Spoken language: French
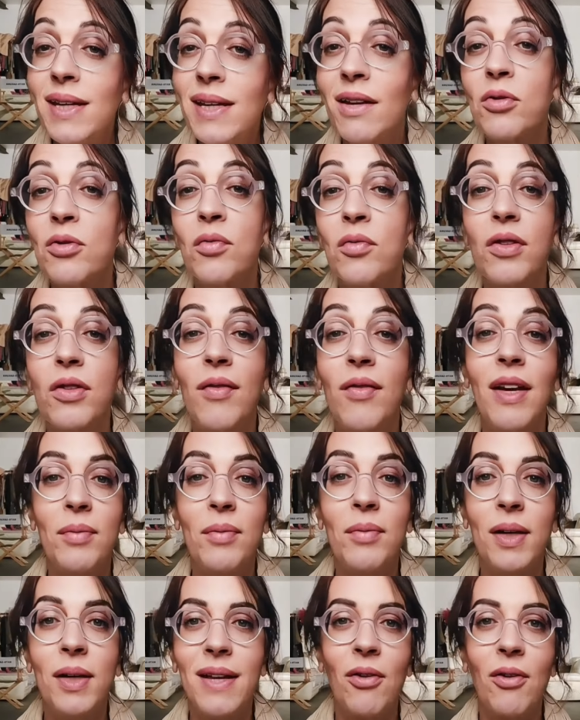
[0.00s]
Hein. Je vous avais
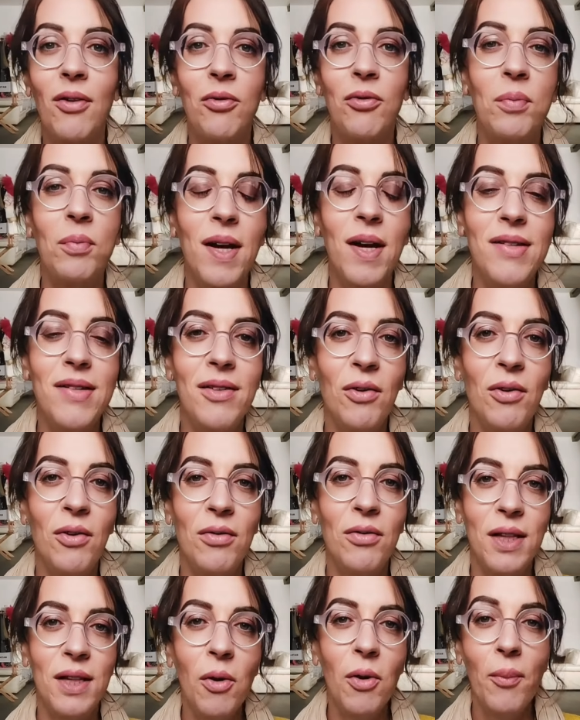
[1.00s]
expliqué dans une précédente
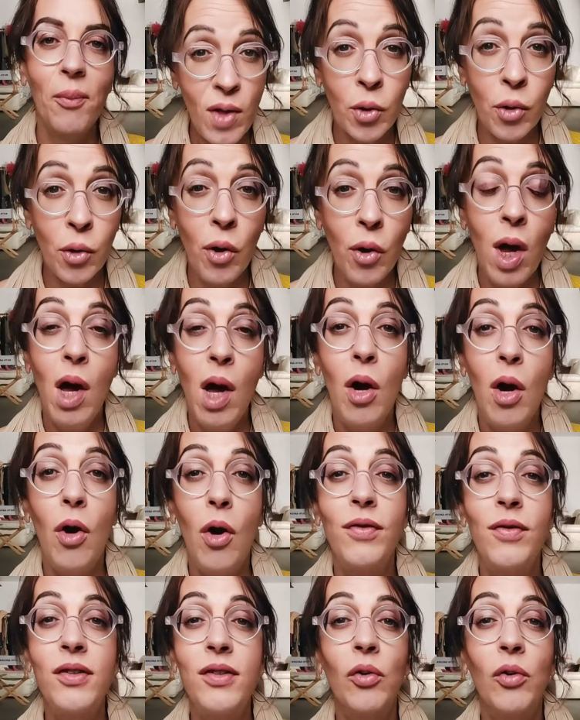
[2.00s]
vidéo que euh,
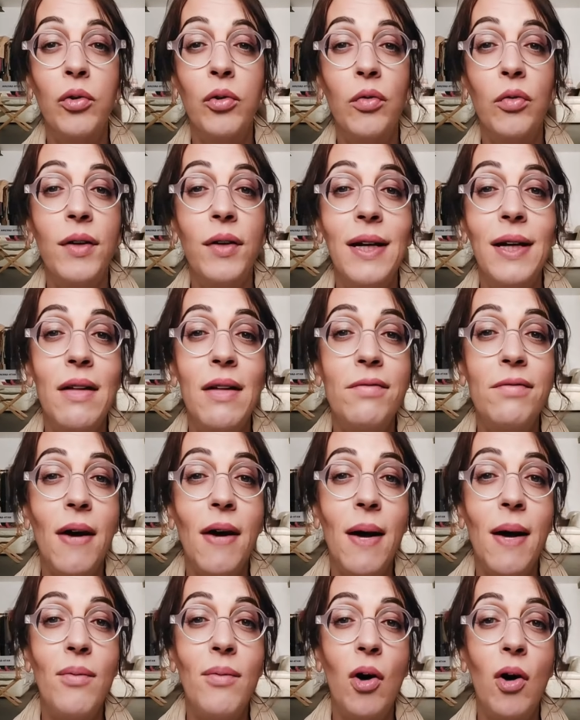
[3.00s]
si on trouvait les
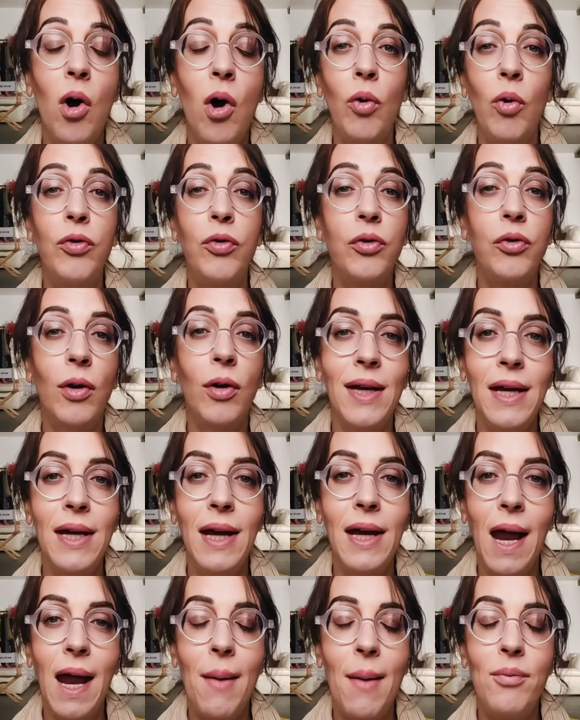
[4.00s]
femmes grosses
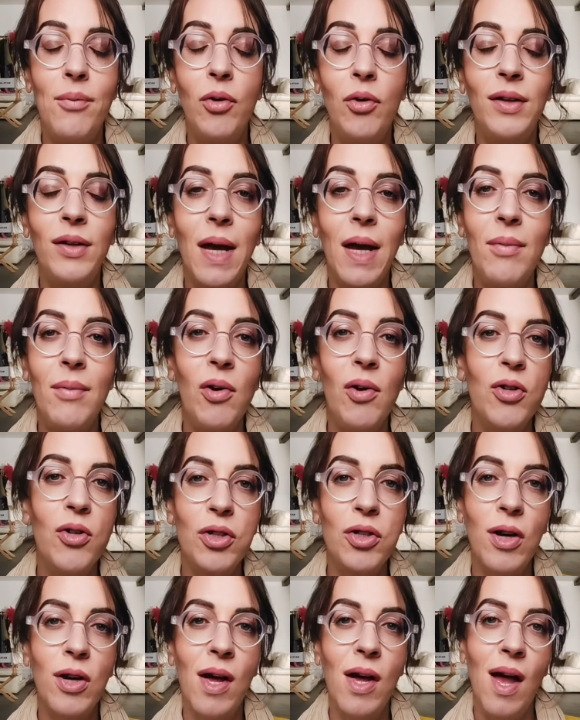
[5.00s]
et à la peau très
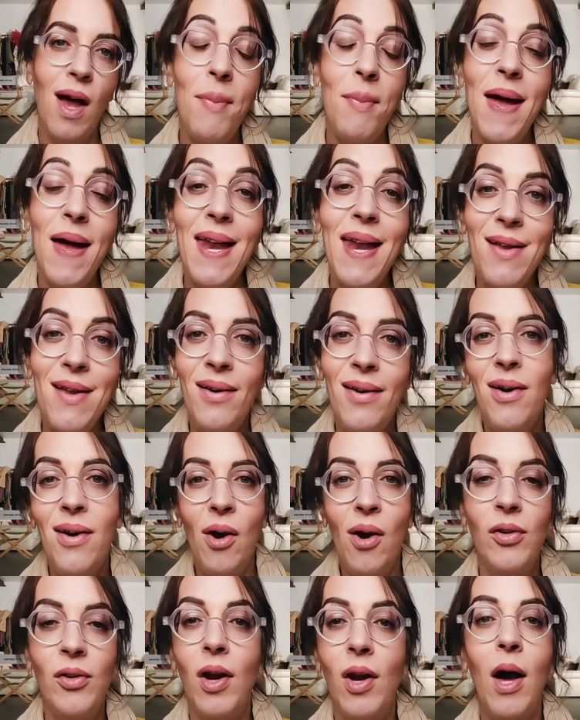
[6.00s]
blanche, belles
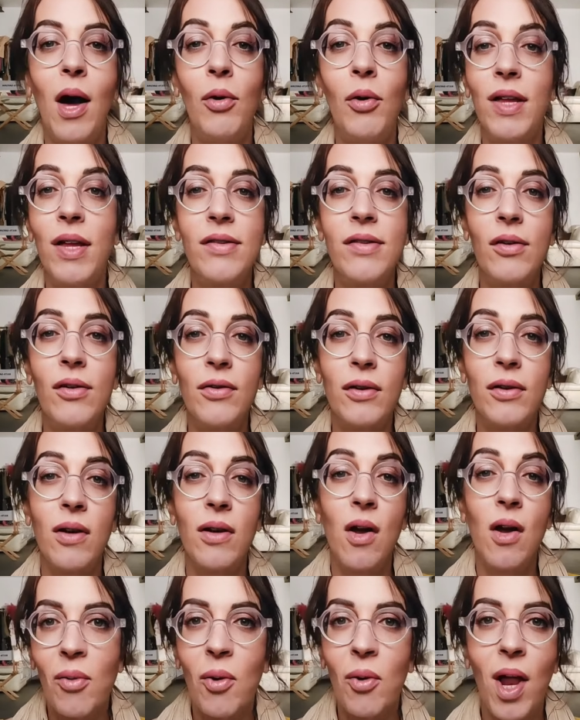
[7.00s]
pendant la Renaissance,
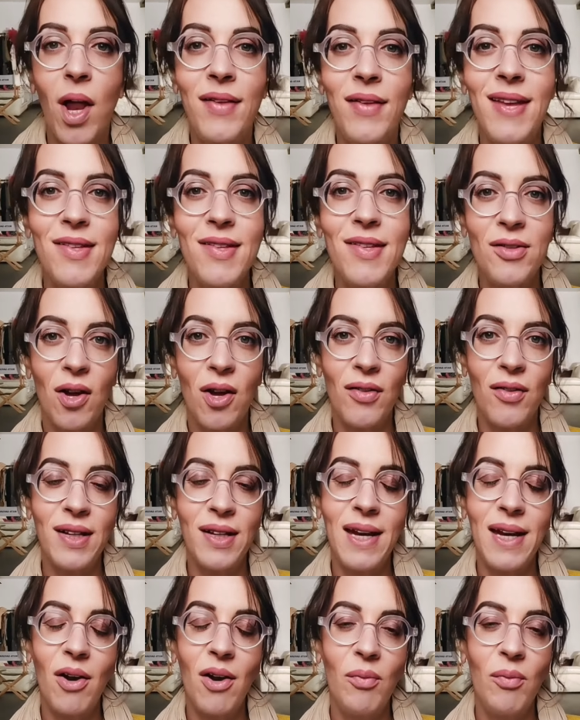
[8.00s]
comme on l'atteste un
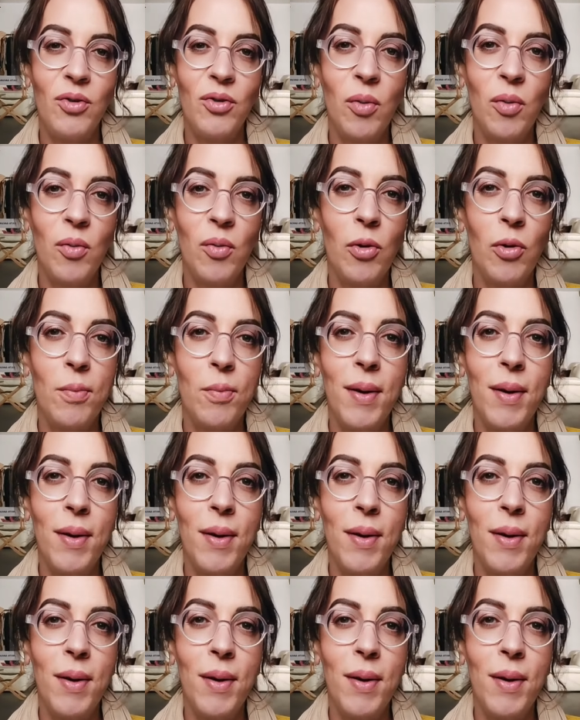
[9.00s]
très grand nombre de